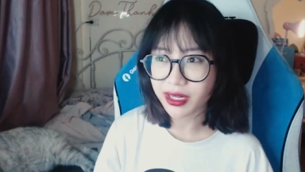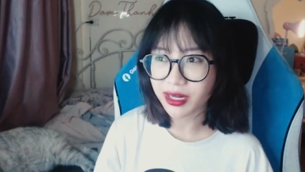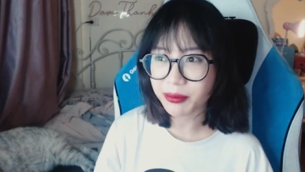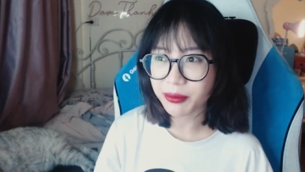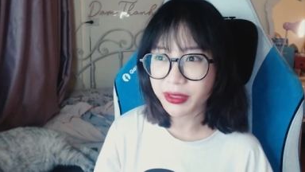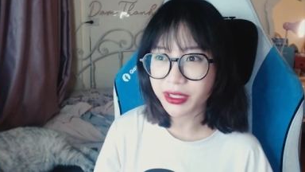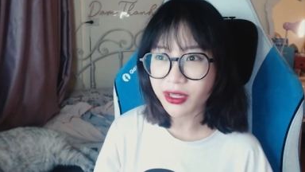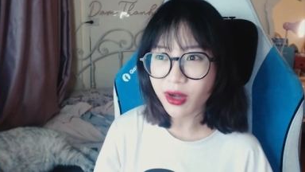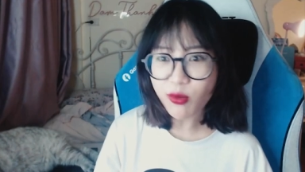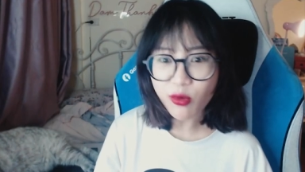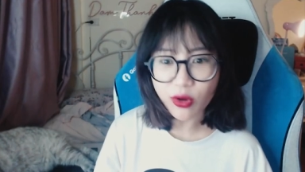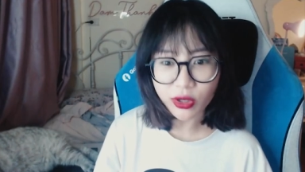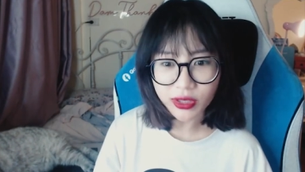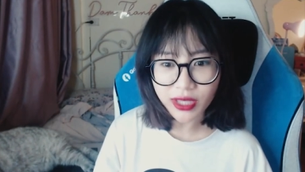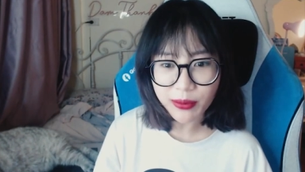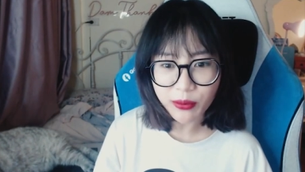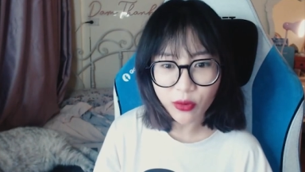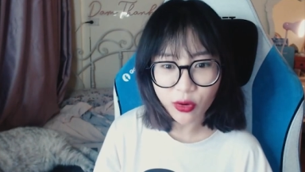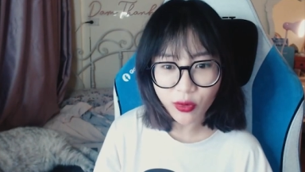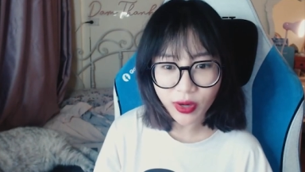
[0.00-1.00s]
mình không có
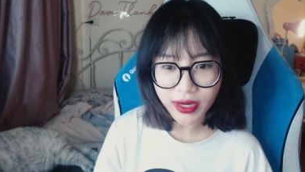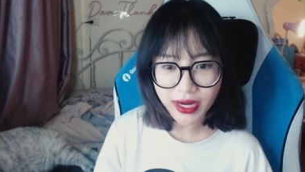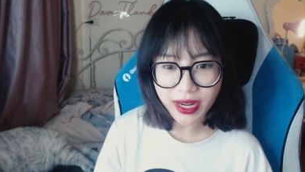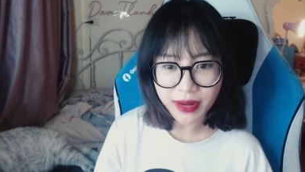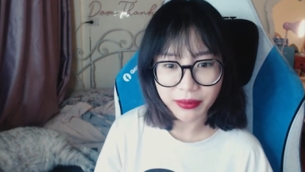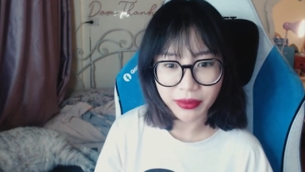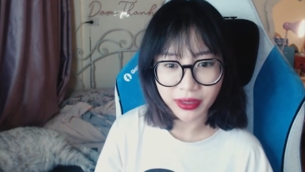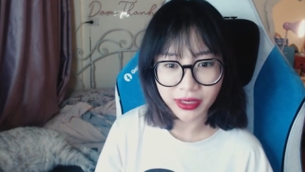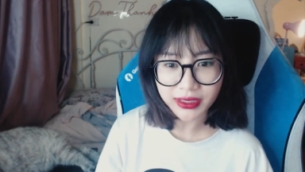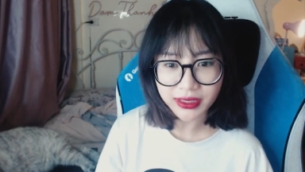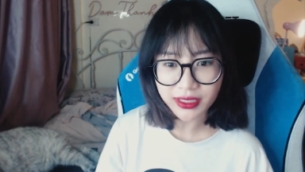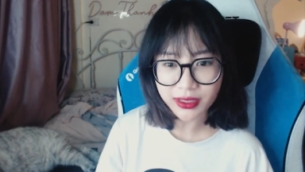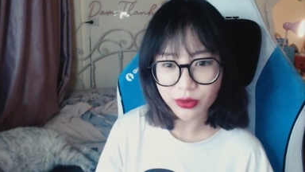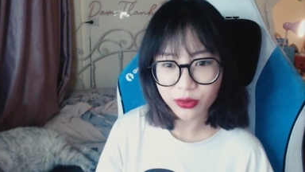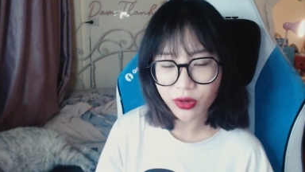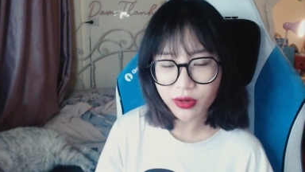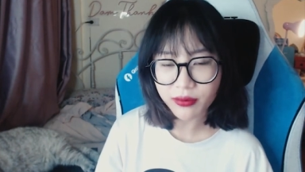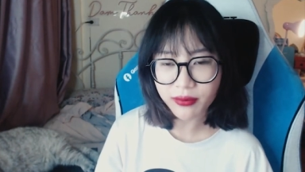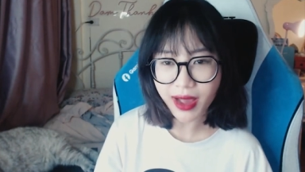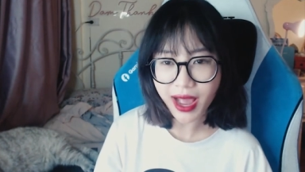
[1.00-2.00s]
thêm mối quan hệ mới gì
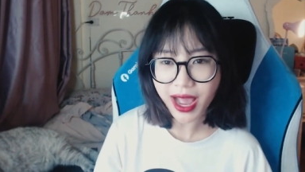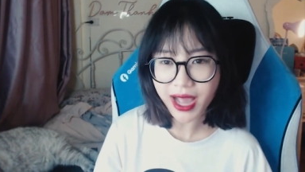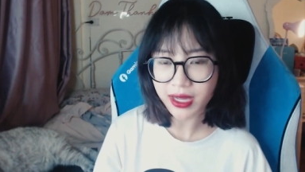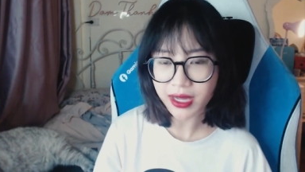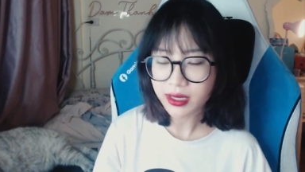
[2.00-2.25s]
luôn mà